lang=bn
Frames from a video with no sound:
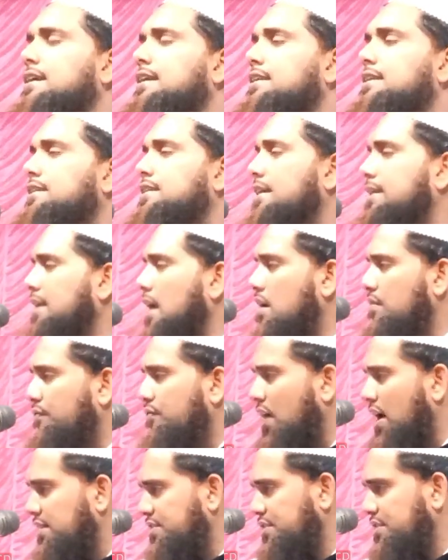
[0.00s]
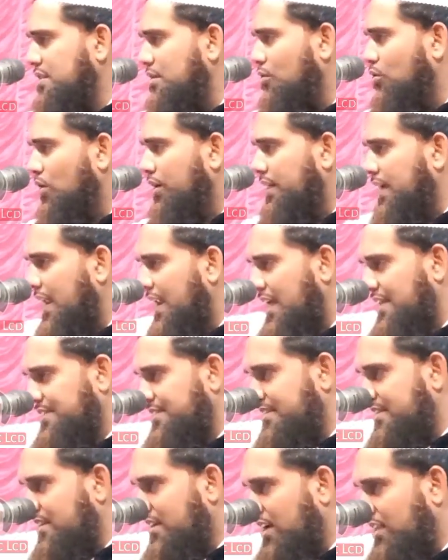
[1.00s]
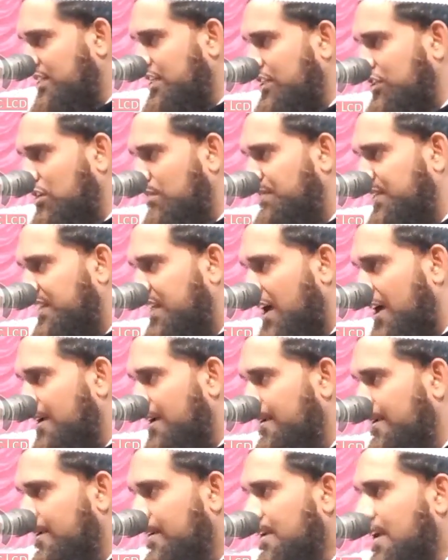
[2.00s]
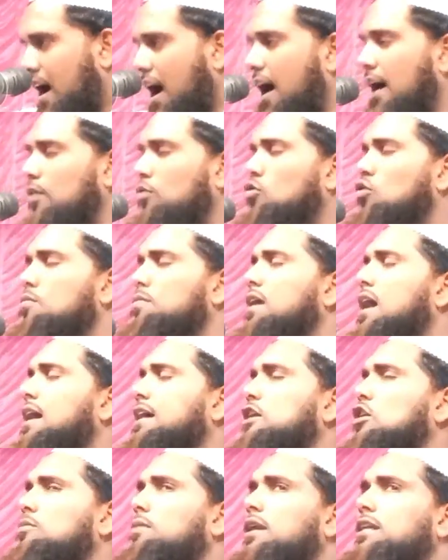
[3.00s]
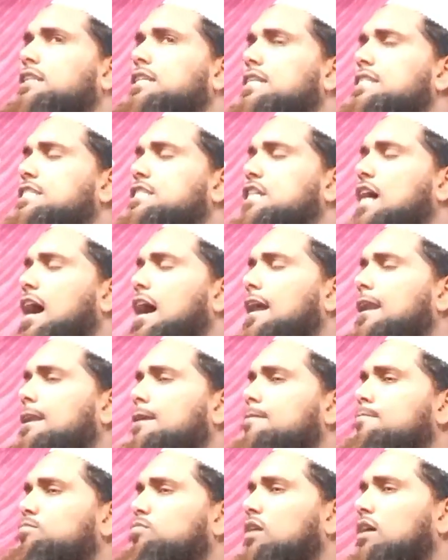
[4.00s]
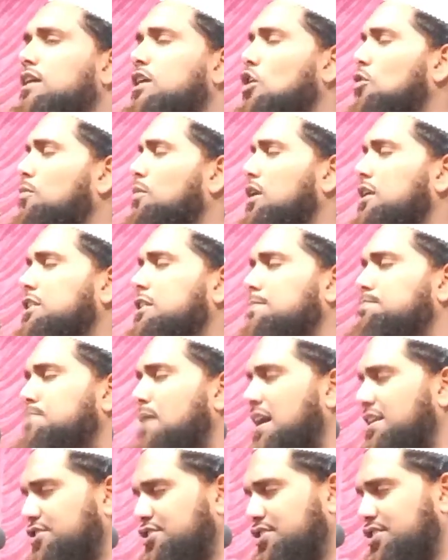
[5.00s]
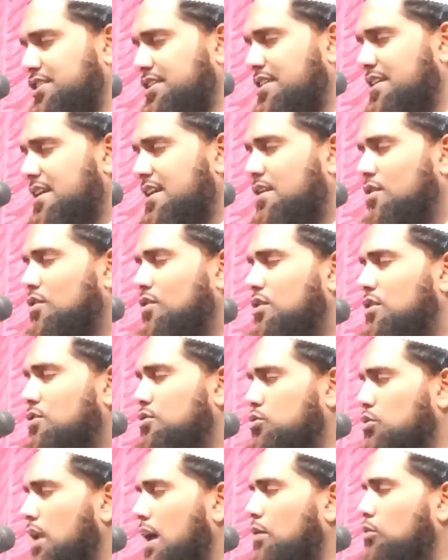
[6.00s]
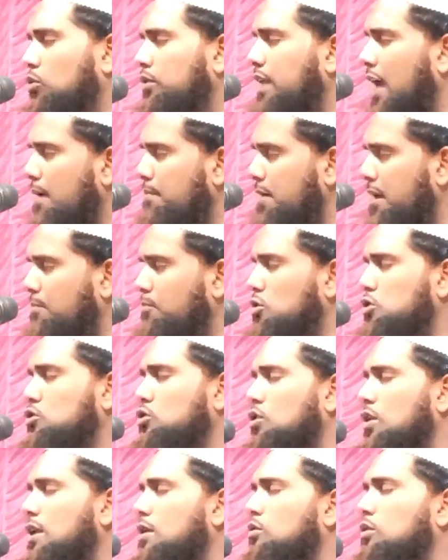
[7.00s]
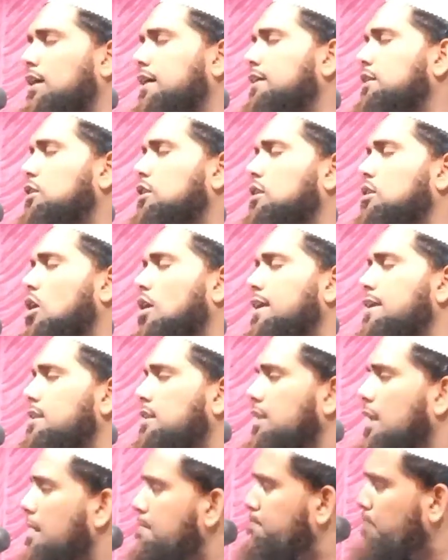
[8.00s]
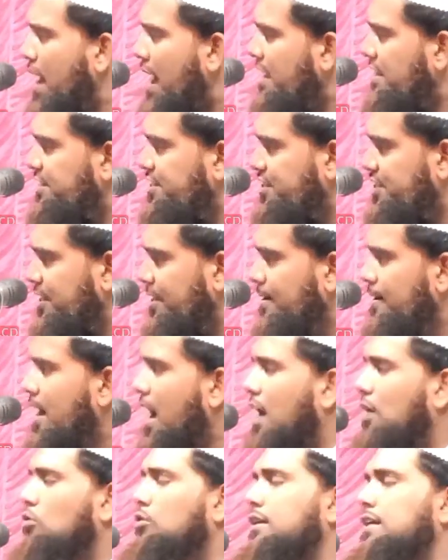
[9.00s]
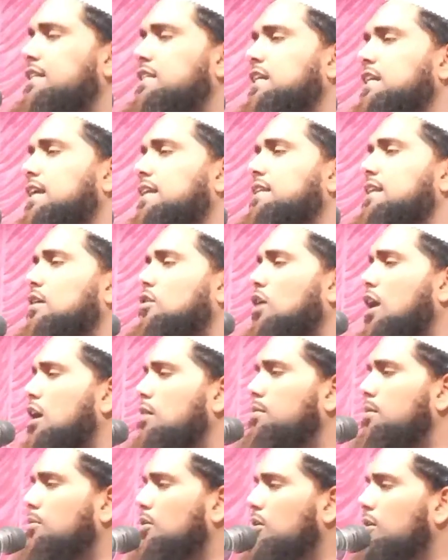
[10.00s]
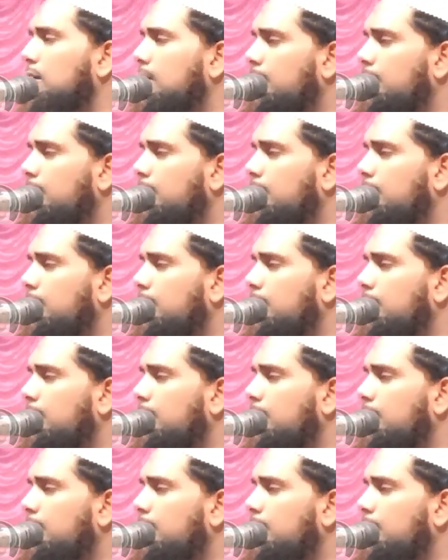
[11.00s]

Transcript: যেটাই ফার্স্ট ওইটাই লাস্ট হজাতুল বেদা আর উমরা কেউ বলেছেন চার কেউ বলেছে পাঁচ সুলা হুদায়বিয়ার বস্তরের ওটাকে যদি ধরেন তাহলে পাঁচ আর ওটাকে ছেড়ে দিলে কয় হবে বলুন